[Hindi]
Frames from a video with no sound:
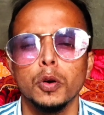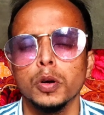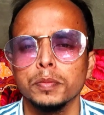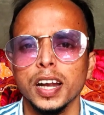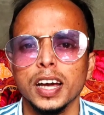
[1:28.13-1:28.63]

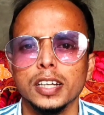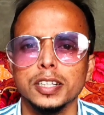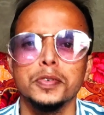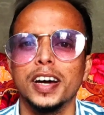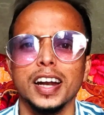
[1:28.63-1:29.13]
बहुत मैंने
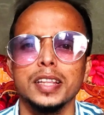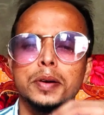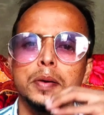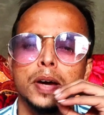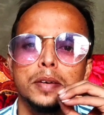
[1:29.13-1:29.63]
कसम वगैरह दी
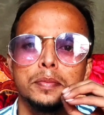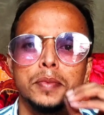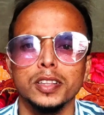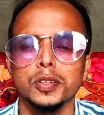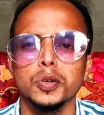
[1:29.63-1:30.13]
मैं भाई
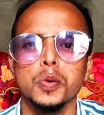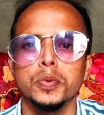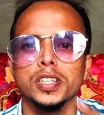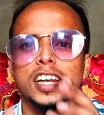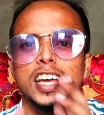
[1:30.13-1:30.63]
मत दो
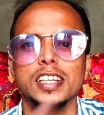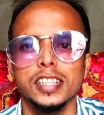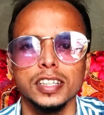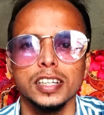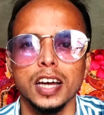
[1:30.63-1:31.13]
मुझे नहीं
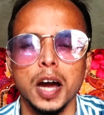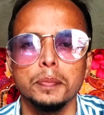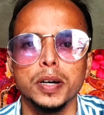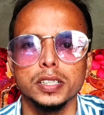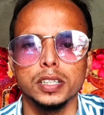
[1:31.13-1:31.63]
चाहिए
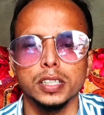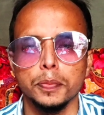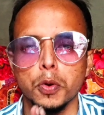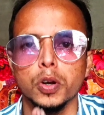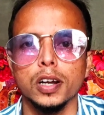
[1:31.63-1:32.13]
आप बस
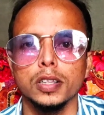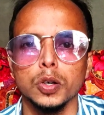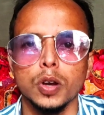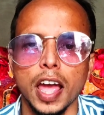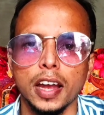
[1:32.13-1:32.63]
सपोर्ट
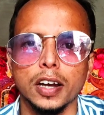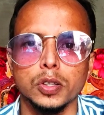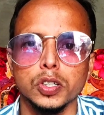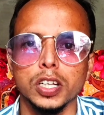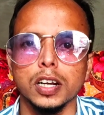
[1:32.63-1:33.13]
करते हो लाइक
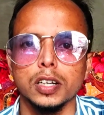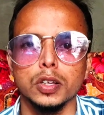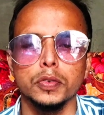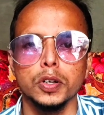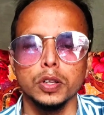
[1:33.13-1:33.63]
करते हो शेयर
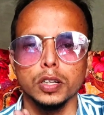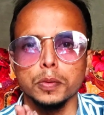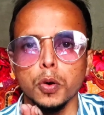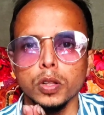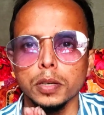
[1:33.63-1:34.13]
करते हो वीडियो देखते
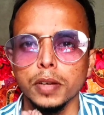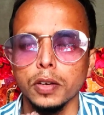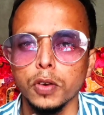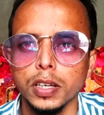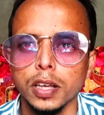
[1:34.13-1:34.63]
हो बहुत ही
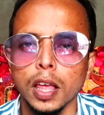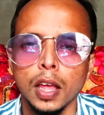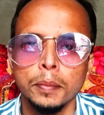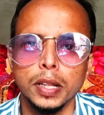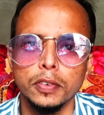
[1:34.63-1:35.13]
मेरी वही
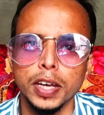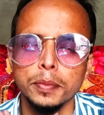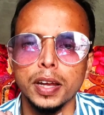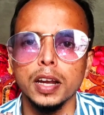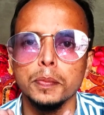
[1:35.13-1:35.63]
मतलब
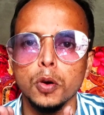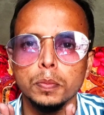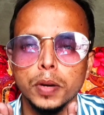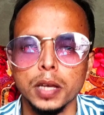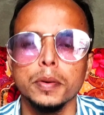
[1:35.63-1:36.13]
वही मेरे लिए
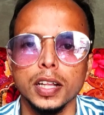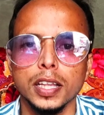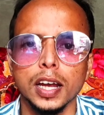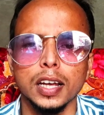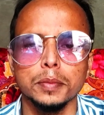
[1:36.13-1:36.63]
बहुत बड़ी बात
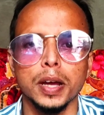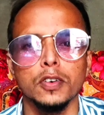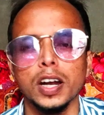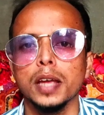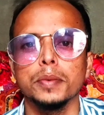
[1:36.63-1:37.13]
है यार लेकिन भाई
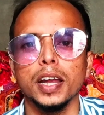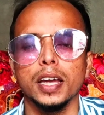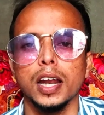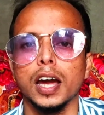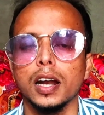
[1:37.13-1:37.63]
वो नहीं माने
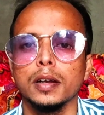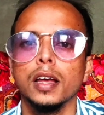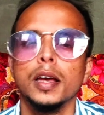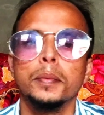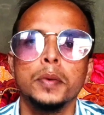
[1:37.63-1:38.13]
कह रहे हैं अगर
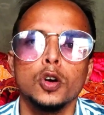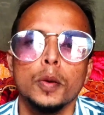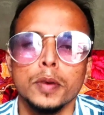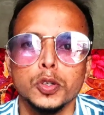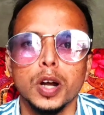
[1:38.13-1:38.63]
मेरे
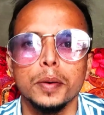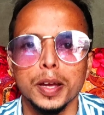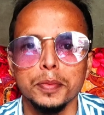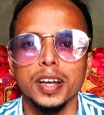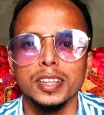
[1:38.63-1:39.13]
को अपना छोटा
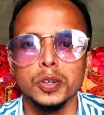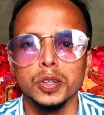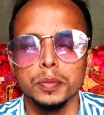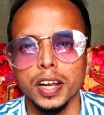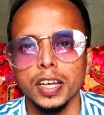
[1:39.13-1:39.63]
भाई मानते हो
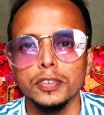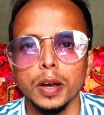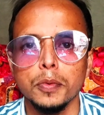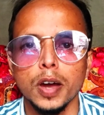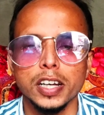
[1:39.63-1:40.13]
तो मेरा
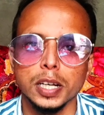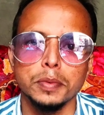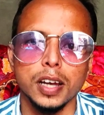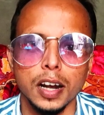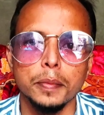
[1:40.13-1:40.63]
गिफ्ट आपको
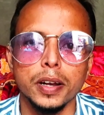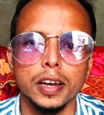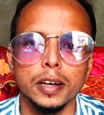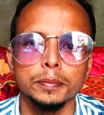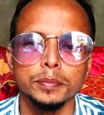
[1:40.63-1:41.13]
एक्सेप्ट करना
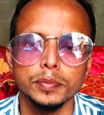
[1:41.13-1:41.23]
पड़ेगा